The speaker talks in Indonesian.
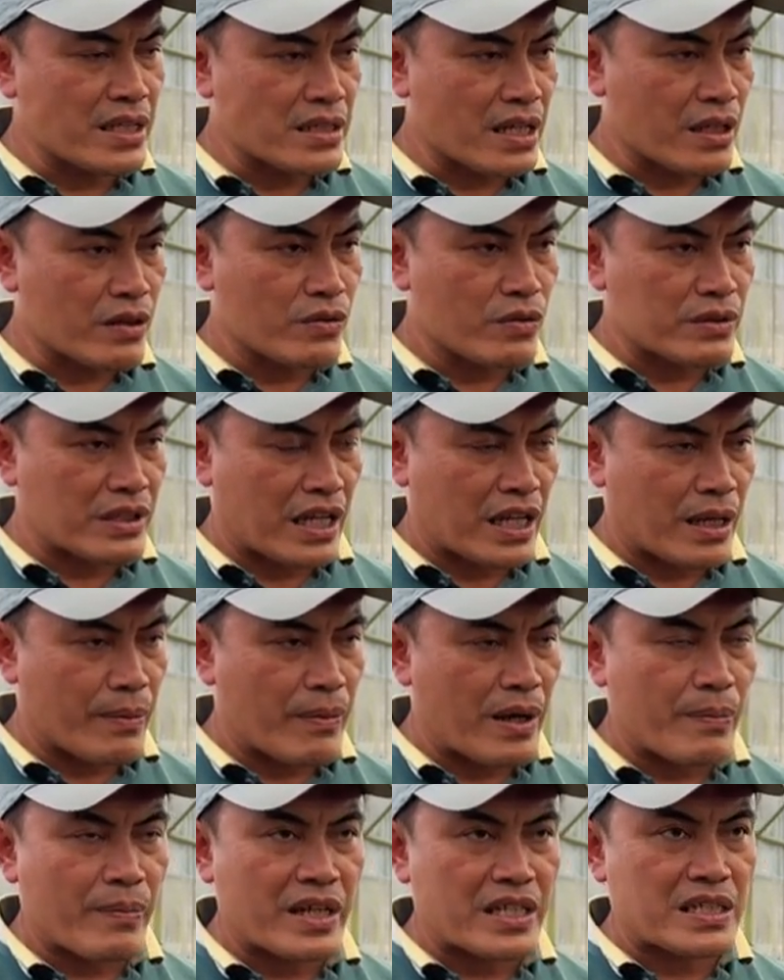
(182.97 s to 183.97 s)
satu
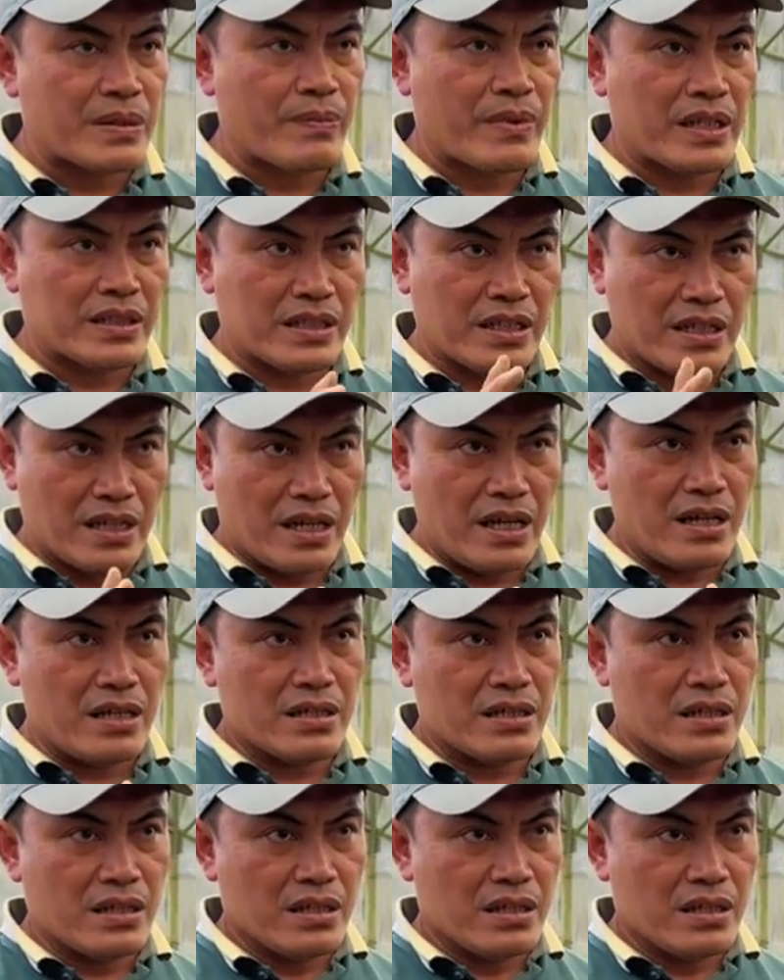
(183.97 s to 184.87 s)
tanaman maksimal tiga,